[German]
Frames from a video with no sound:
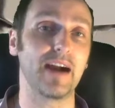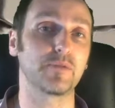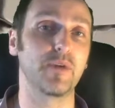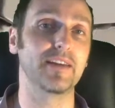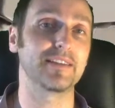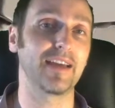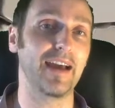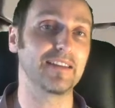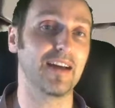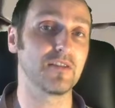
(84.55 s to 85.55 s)
aktuellen
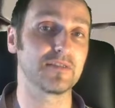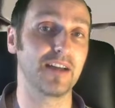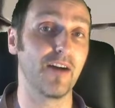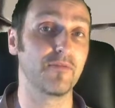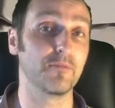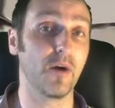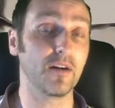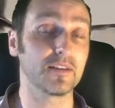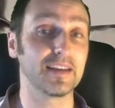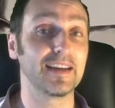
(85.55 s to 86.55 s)
3000er auf dem
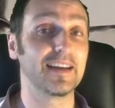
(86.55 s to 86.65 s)
Markt.